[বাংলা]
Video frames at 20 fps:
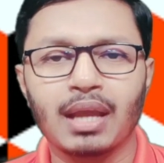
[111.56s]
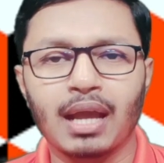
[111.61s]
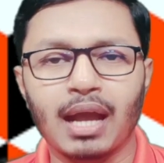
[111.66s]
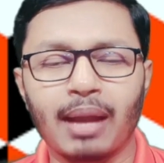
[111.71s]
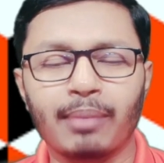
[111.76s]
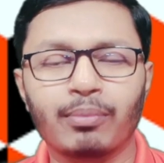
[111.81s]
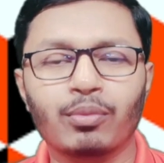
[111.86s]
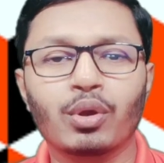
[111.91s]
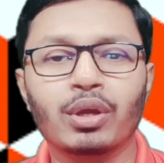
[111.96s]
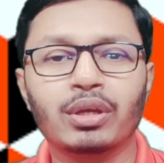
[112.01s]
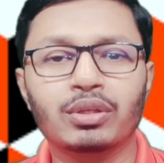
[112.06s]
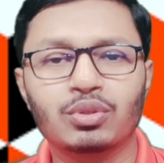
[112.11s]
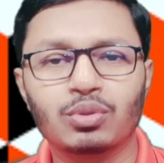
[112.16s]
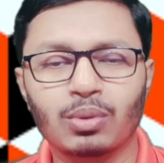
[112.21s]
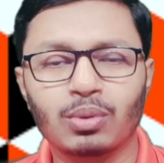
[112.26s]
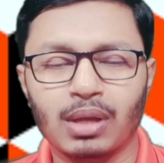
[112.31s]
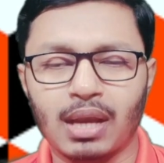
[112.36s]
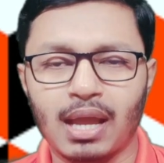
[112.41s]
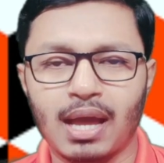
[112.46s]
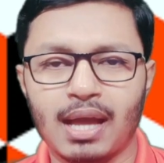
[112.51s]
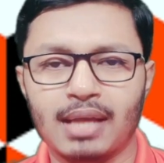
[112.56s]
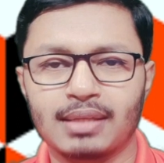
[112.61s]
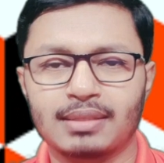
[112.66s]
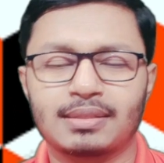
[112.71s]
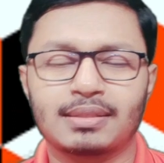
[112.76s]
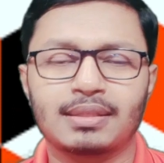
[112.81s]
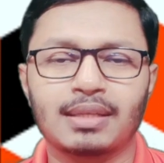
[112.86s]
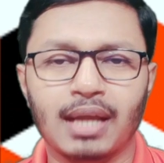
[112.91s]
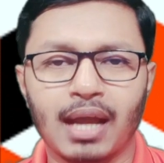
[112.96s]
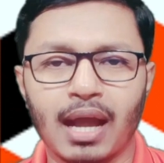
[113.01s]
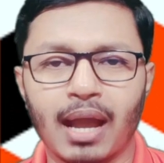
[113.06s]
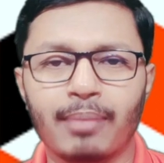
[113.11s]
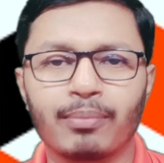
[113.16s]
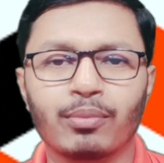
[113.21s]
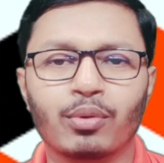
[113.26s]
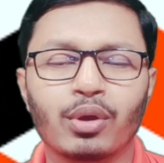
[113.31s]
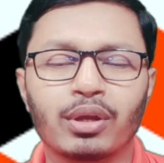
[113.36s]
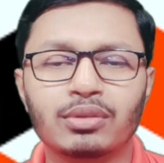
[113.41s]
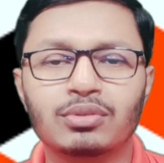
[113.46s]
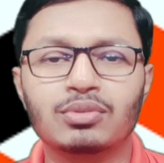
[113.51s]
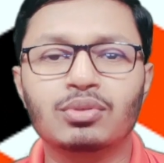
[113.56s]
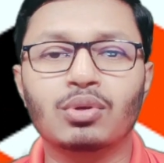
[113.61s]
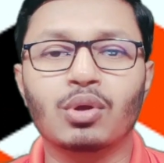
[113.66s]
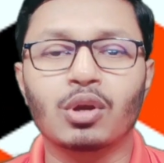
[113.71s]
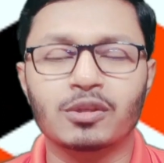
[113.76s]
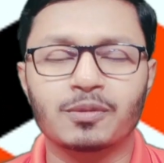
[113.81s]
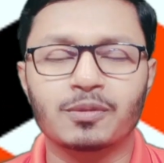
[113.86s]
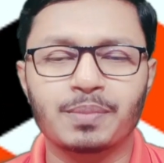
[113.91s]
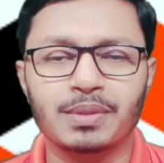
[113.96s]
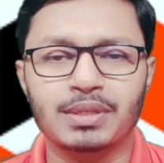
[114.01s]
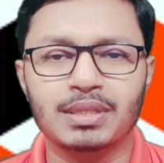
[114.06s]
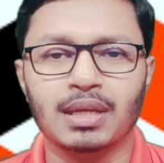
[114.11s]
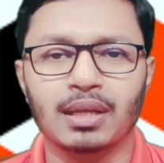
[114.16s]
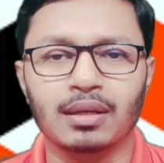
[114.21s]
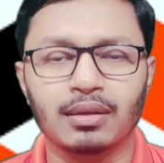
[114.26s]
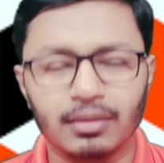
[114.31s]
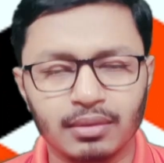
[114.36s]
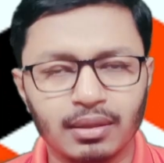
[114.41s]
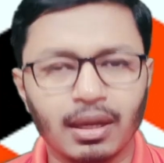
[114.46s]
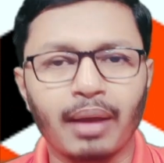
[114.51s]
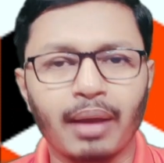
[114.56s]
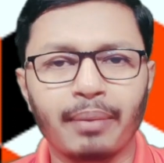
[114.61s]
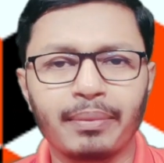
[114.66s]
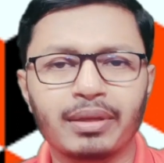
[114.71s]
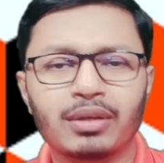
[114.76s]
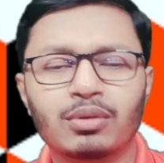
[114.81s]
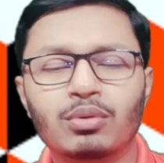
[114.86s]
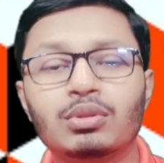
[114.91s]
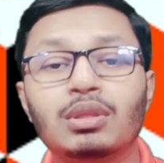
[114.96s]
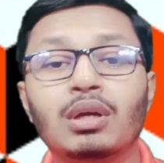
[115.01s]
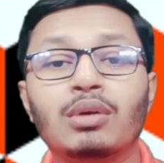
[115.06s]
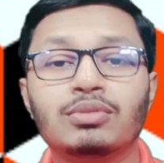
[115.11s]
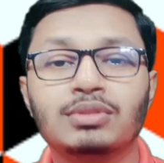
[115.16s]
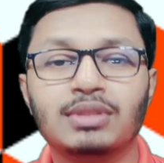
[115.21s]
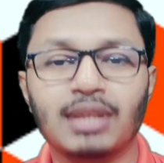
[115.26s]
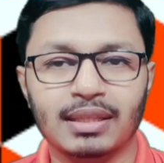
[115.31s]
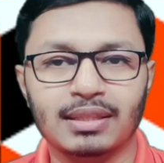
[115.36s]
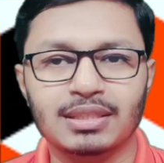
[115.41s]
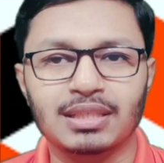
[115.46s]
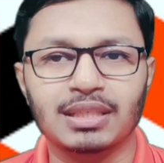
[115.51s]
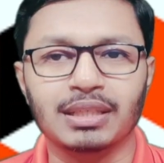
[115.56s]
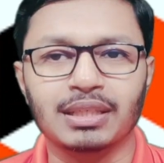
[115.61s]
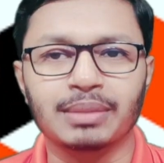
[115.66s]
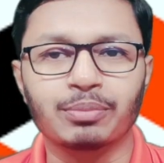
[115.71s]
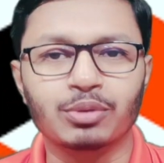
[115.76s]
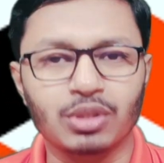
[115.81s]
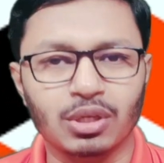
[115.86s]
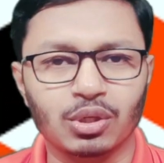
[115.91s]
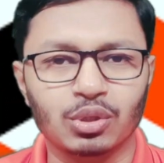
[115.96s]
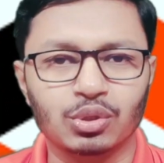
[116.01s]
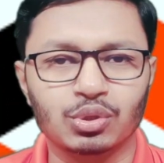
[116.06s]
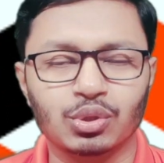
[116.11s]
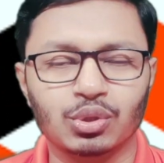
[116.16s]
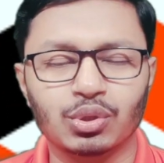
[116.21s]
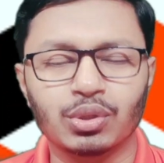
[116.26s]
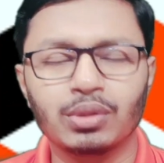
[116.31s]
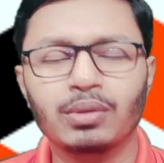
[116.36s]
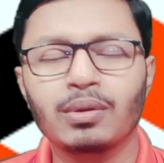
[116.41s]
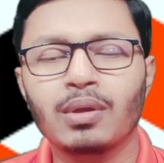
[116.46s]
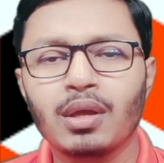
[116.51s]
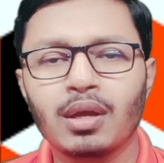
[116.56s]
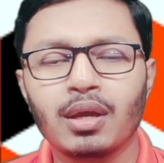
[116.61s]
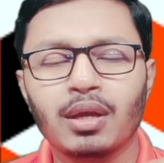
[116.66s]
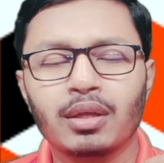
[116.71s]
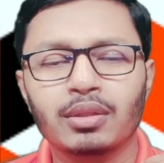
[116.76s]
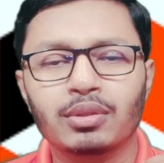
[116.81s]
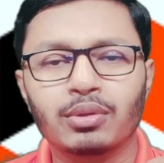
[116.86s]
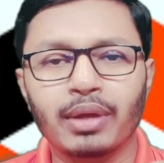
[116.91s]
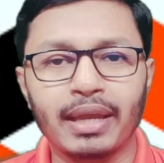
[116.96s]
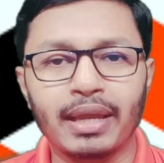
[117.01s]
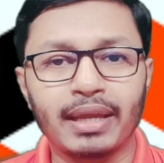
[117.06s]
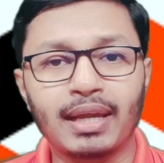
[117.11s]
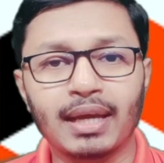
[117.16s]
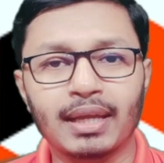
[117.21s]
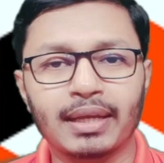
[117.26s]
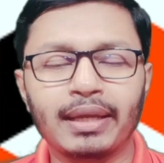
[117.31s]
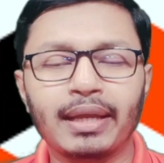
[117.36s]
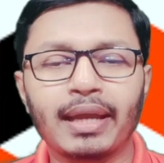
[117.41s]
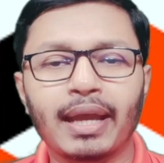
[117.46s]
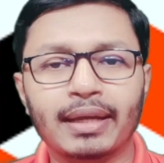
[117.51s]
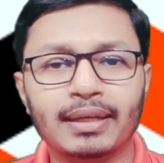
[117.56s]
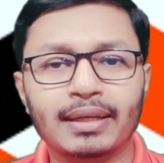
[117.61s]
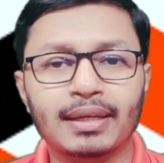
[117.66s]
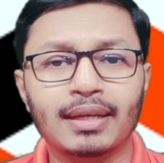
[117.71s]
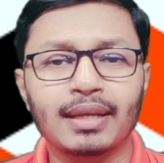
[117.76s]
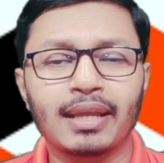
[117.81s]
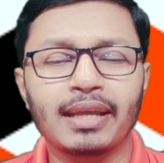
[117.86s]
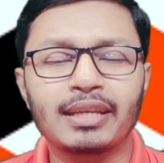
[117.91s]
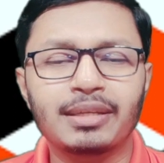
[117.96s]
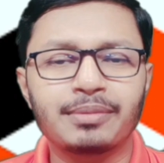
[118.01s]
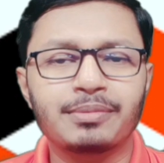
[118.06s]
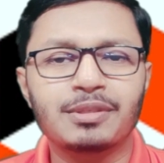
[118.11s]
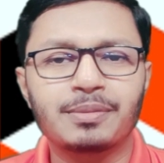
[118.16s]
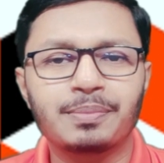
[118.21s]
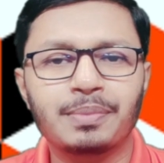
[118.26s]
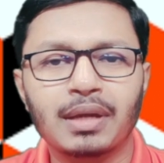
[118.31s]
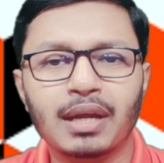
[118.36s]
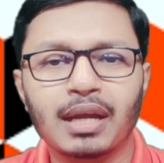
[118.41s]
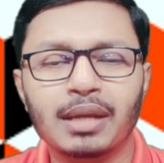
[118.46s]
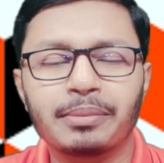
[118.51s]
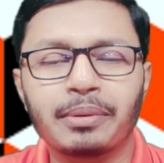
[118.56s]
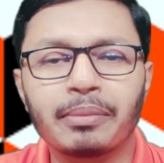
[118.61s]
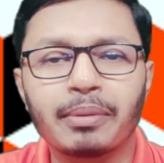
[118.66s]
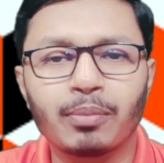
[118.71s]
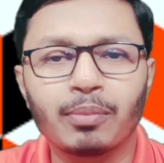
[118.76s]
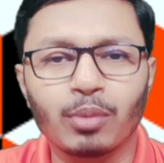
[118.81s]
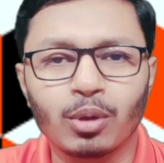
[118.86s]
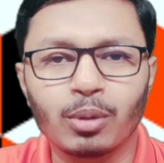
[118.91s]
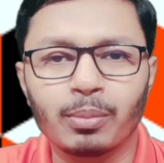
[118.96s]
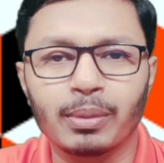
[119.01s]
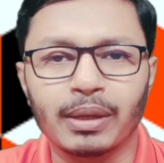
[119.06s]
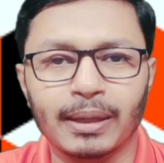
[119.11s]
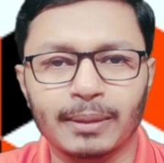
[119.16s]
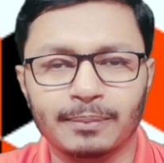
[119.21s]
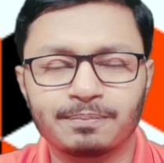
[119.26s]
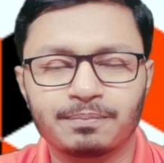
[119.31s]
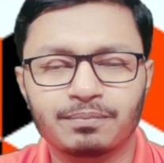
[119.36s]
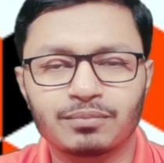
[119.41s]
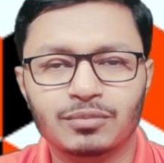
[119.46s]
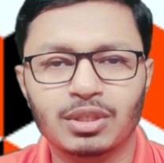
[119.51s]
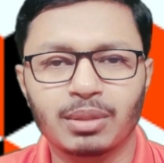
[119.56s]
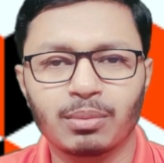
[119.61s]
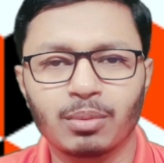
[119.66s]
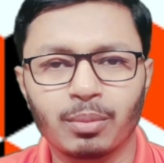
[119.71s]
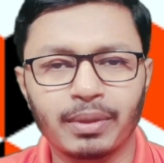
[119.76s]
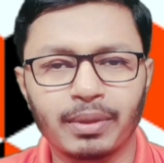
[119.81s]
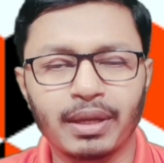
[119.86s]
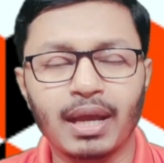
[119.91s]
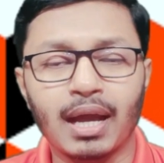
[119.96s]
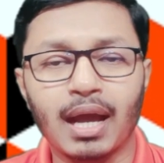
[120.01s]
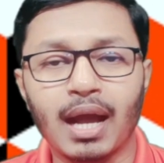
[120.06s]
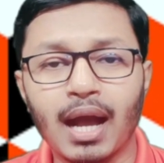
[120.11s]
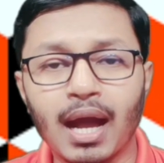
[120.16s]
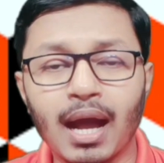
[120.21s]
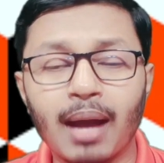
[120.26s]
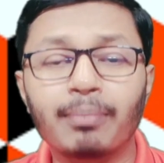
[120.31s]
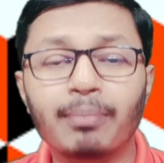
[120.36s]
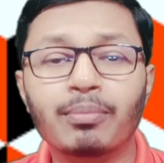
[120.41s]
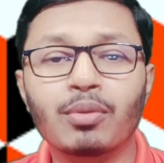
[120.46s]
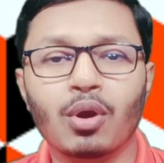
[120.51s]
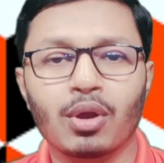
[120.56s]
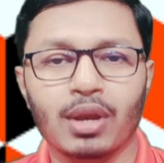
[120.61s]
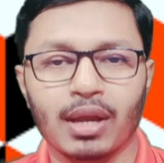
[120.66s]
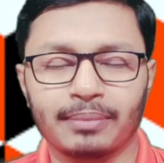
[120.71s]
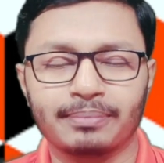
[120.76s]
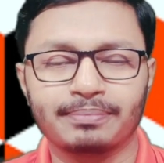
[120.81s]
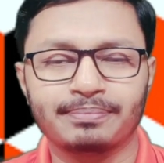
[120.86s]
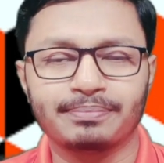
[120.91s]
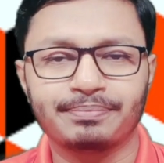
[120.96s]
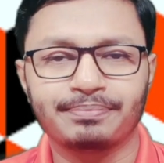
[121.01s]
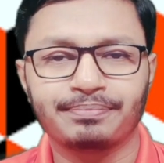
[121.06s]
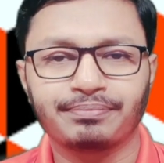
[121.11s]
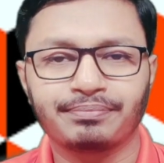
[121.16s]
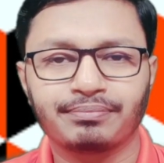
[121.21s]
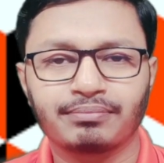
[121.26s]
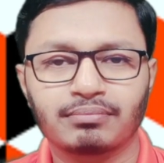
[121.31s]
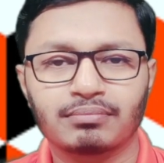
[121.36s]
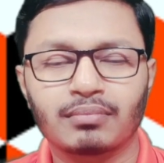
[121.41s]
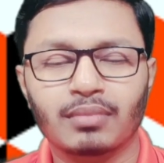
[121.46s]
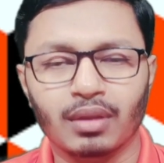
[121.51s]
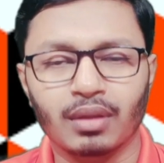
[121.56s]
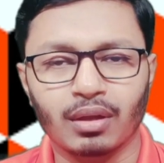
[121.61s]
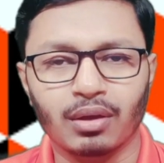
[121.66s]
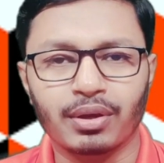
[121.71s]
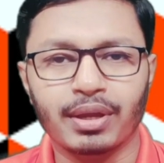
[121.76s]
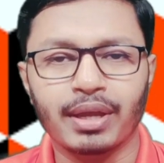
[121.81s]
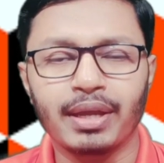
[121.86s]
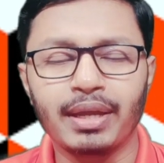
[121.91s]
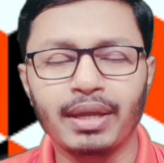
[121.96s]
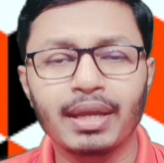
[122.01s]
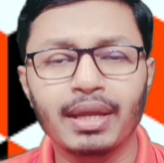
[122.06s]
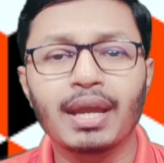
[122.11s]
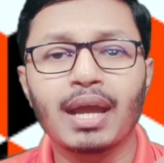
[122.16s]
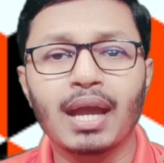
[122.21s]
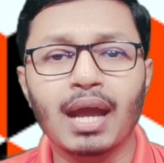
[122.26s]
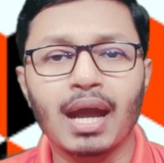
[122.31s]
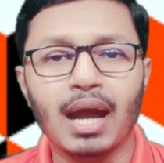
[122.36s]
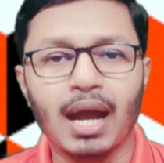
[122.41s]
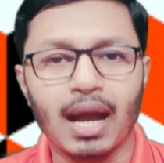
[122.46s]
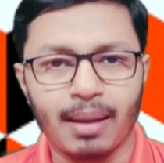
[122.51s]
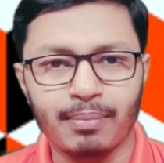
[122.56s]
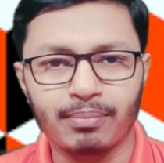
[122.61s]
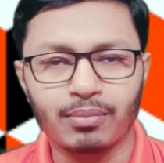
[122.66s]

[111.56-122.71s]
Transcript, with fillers: আই এম গোয়িং টু ক্লাস আই এম গোয়িং টু হসপিটাল আমি কোথাও যাচ্ছি বোঝানোর জন্য তো এইখানে একটা নেগেটিভ স্পিকার এইভাবে বলবে না সে বলবে আম গনা ওকে আম